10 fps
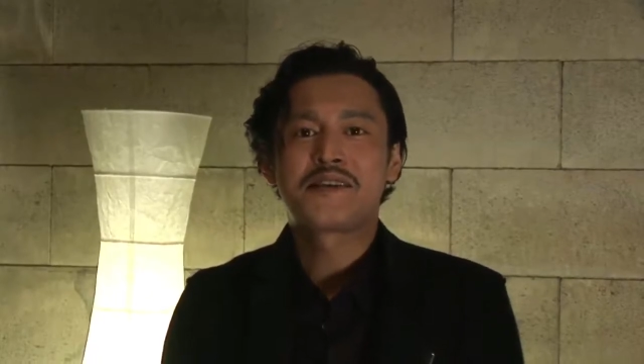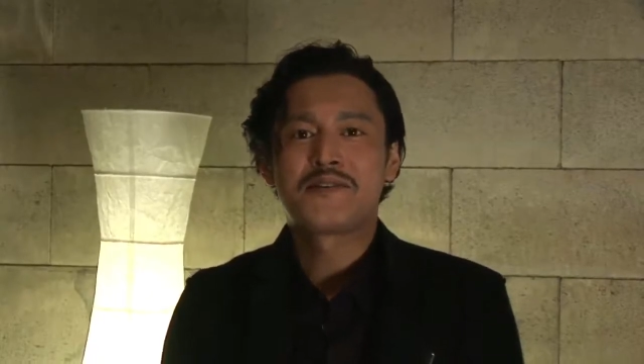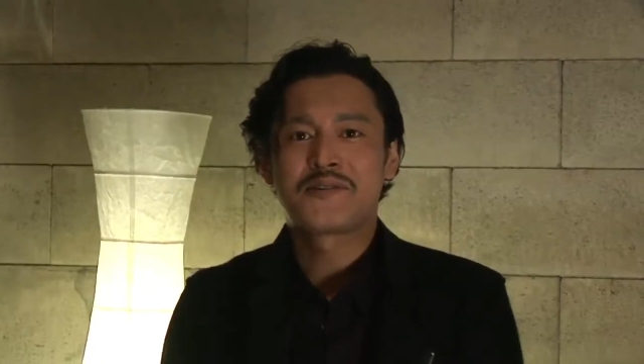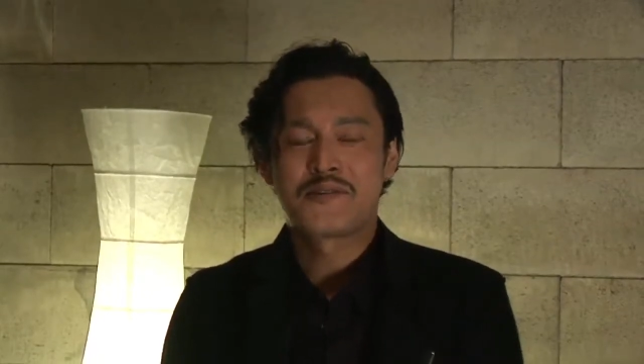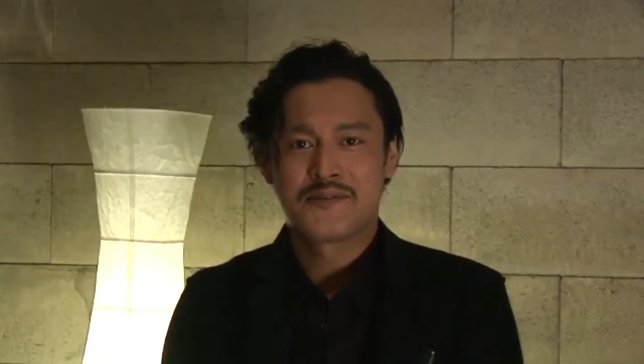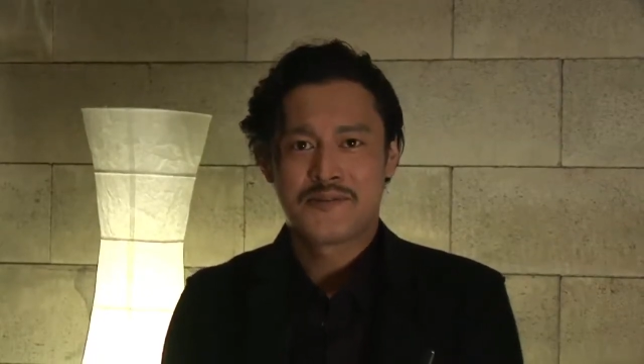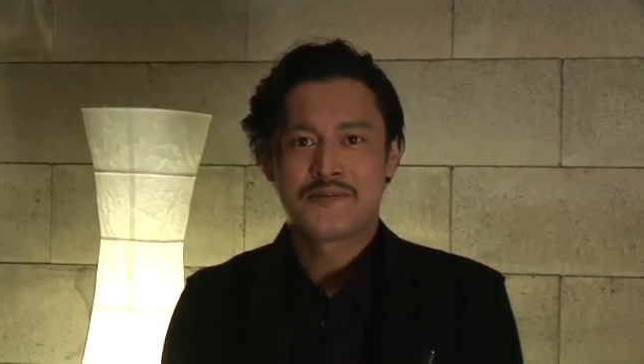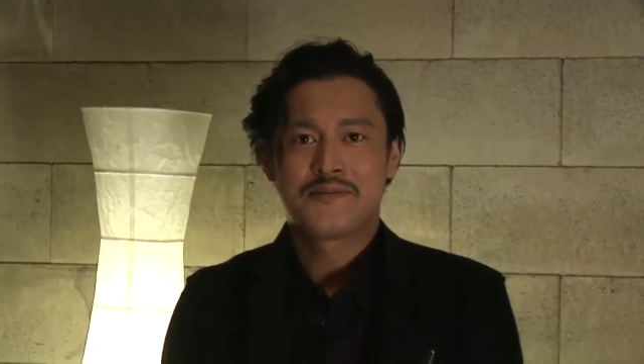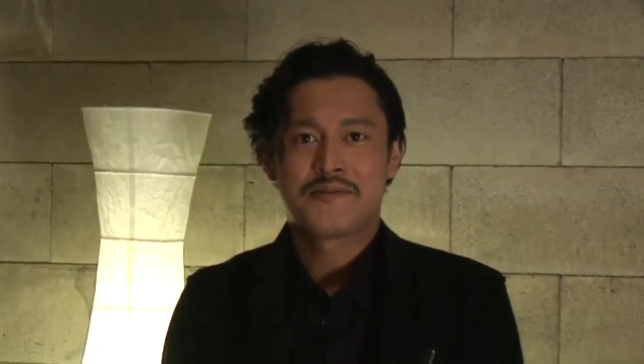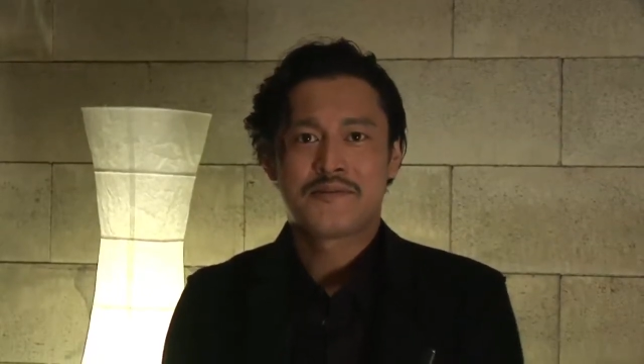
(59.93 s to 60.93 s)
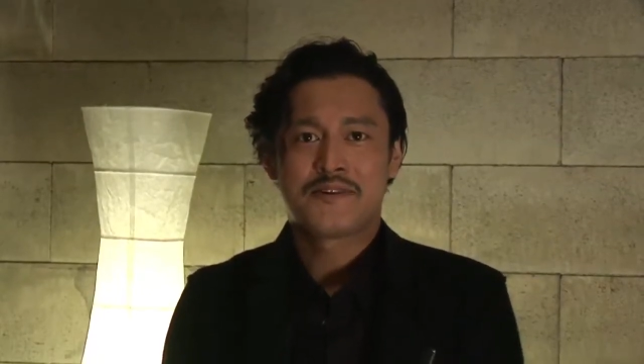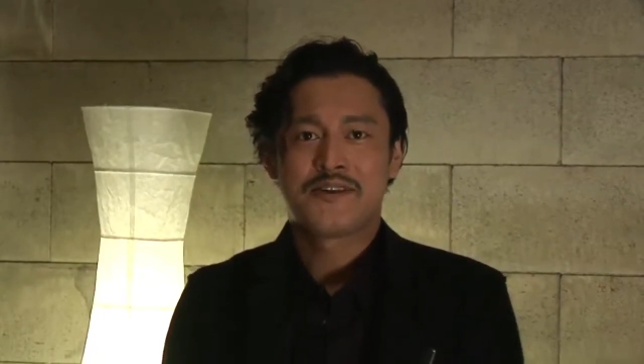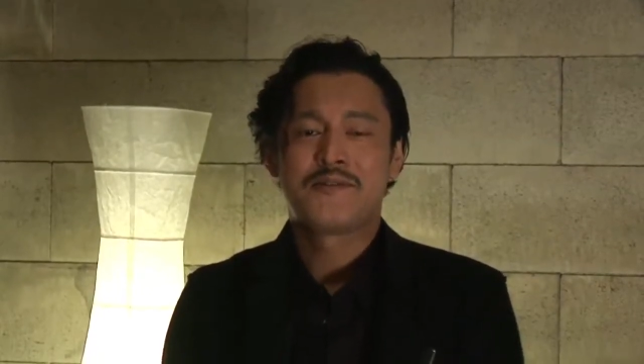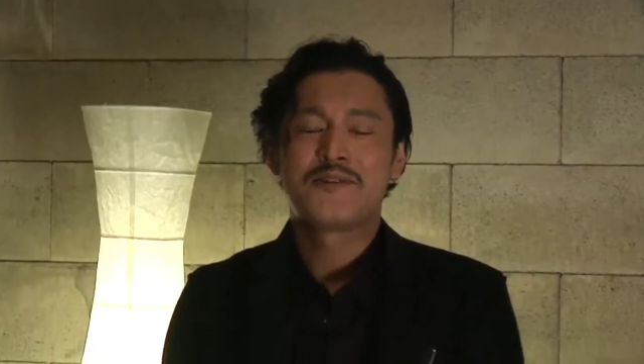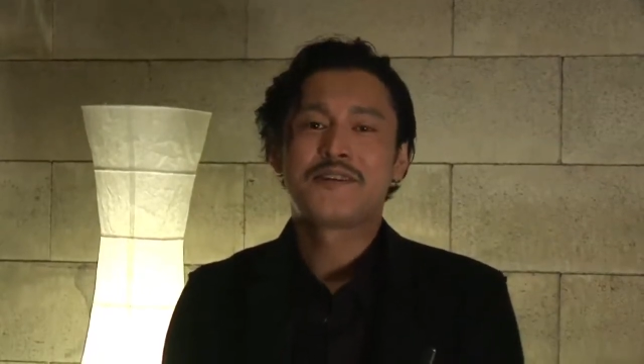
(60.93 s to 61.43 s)
ーニョという
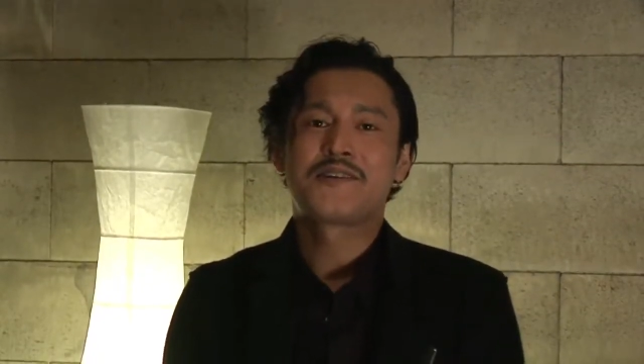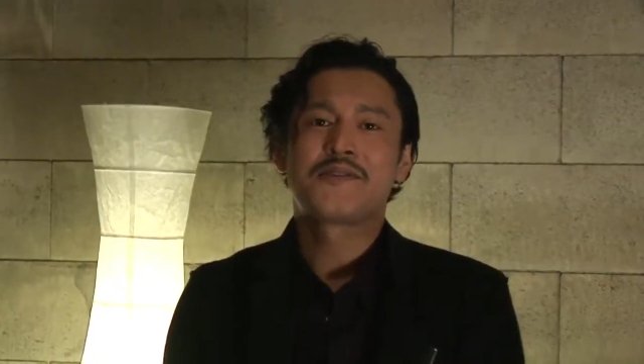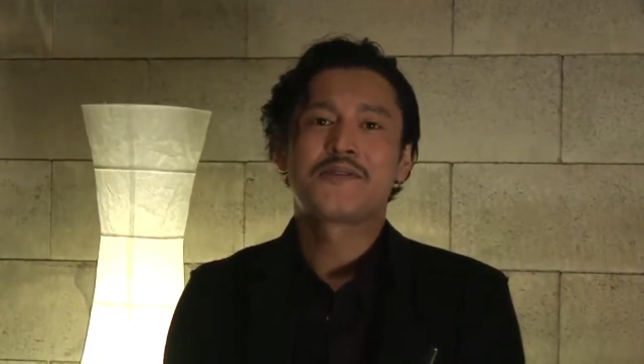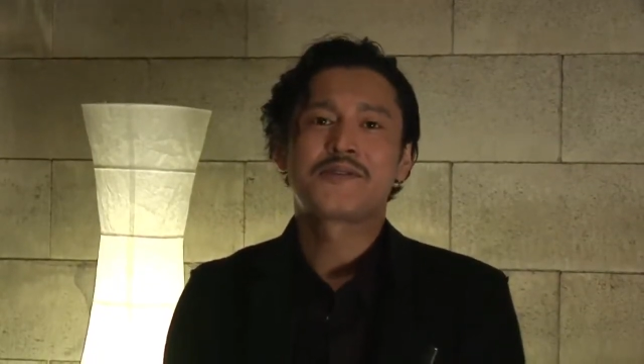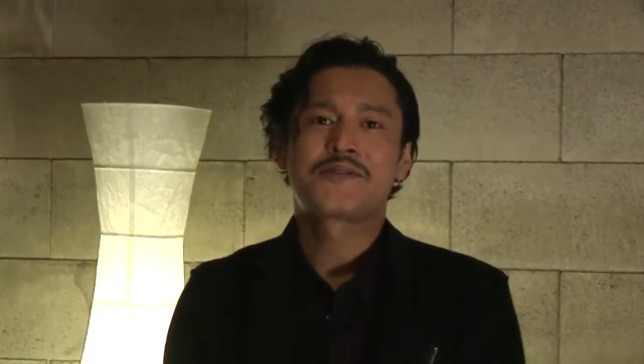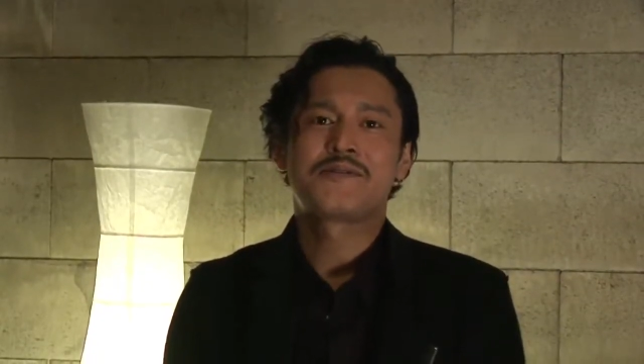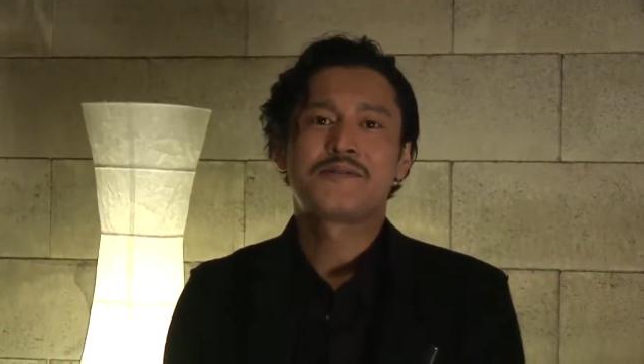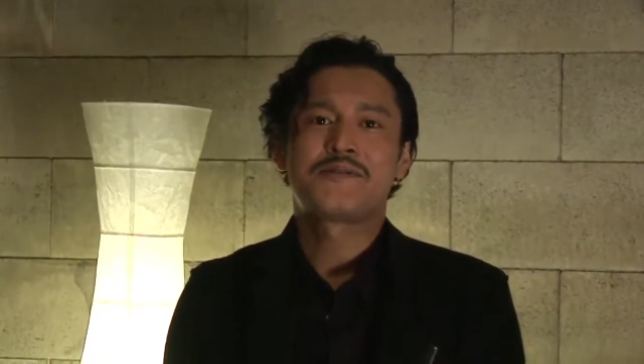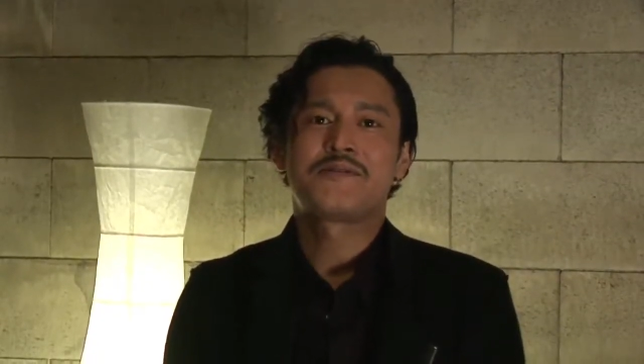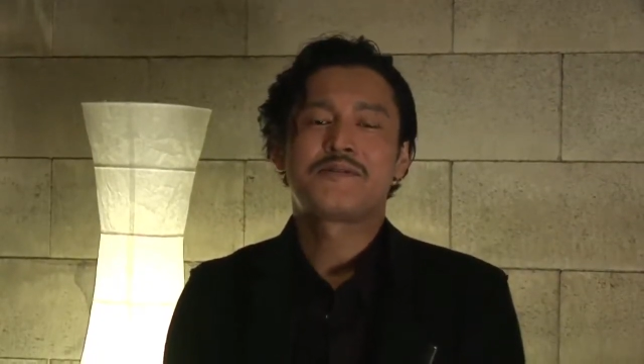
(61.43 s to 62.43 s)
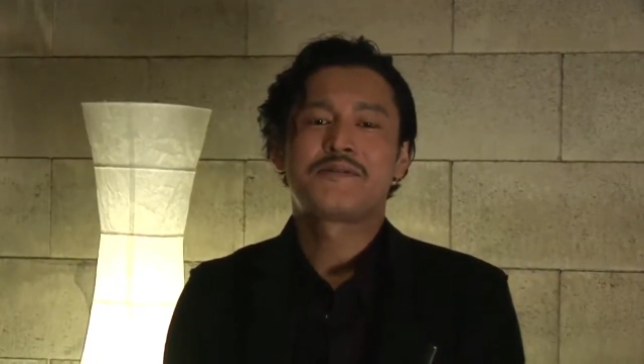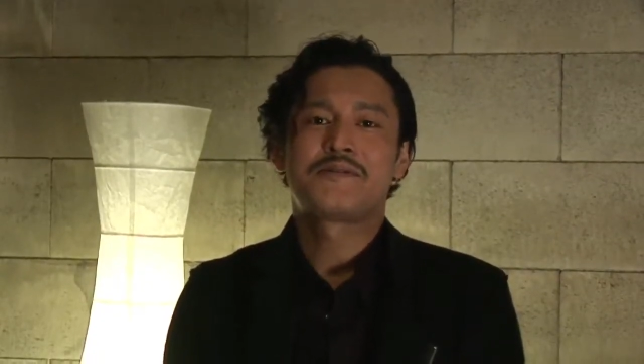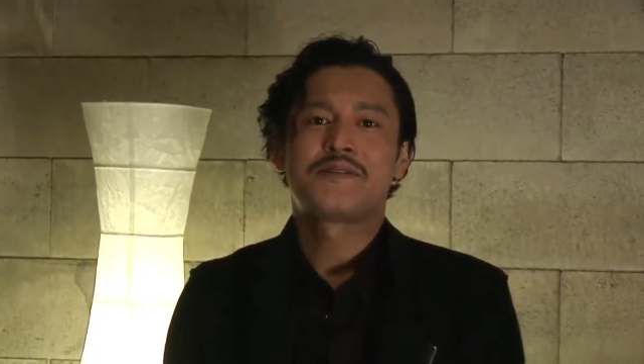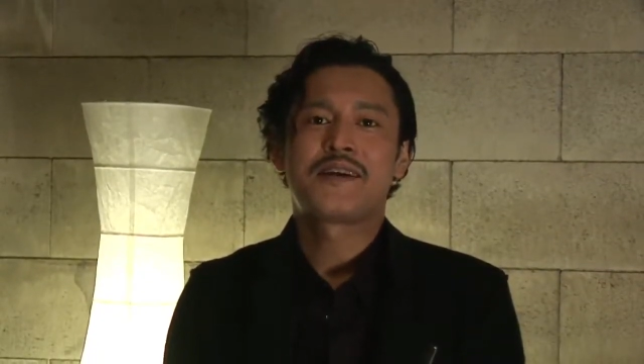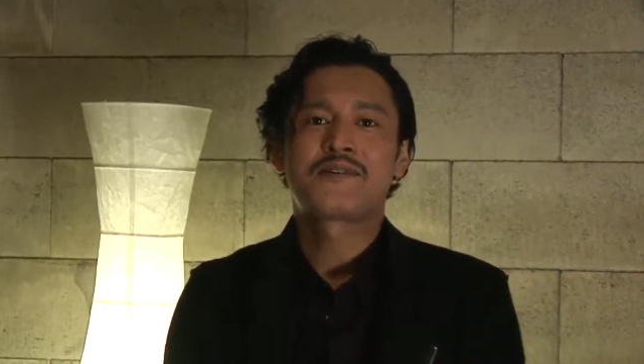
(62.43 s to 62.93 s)
ヒロインに求婚する
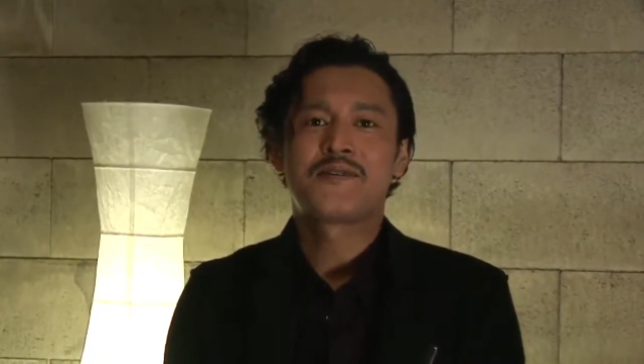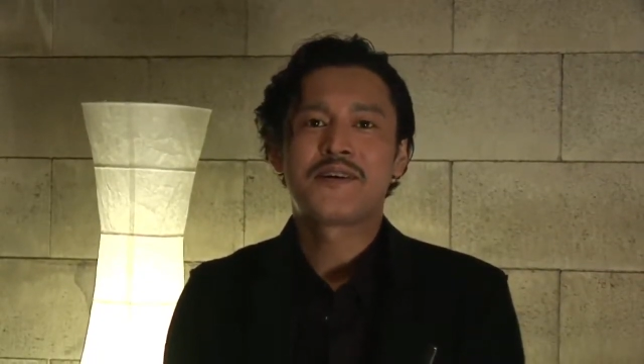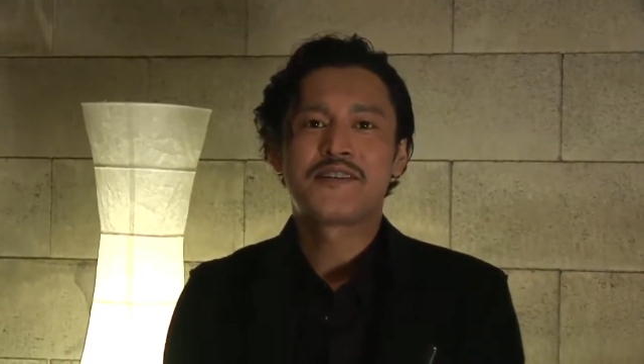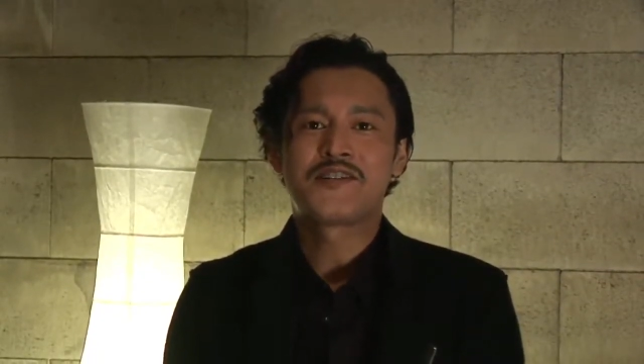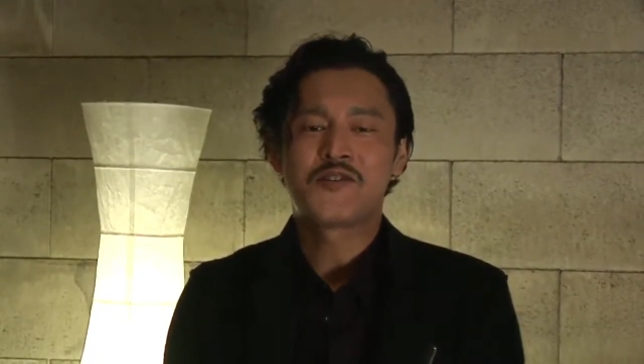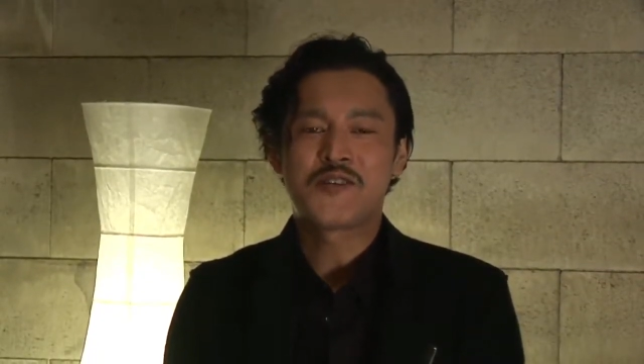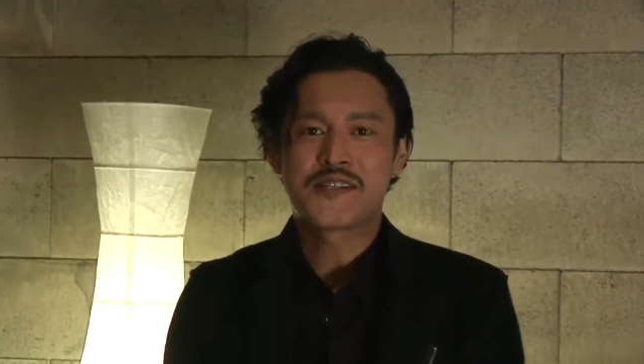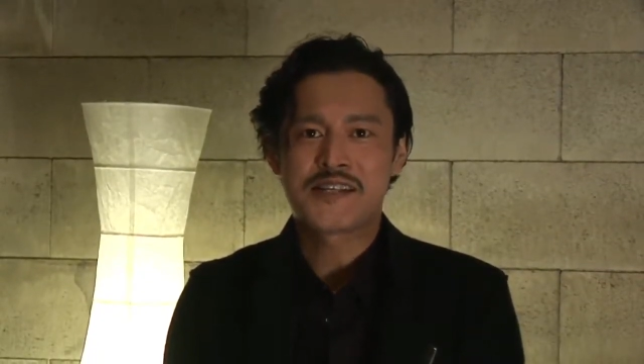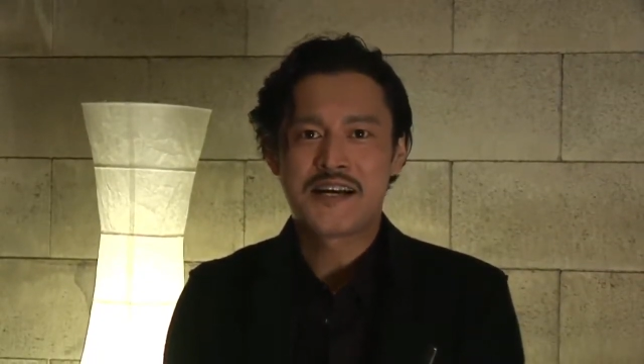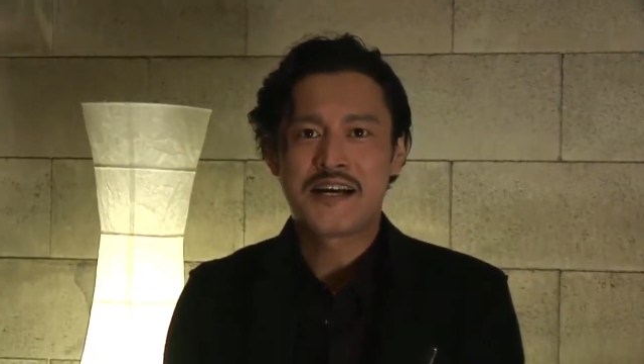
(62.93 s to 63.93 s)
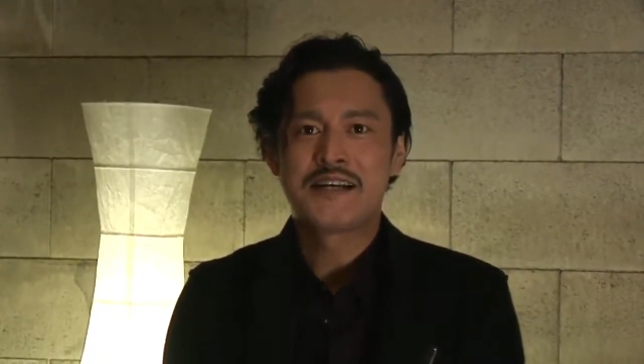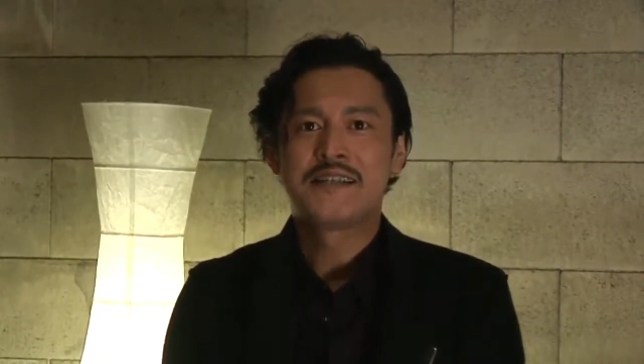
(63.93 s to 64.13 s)
役を演じるのですが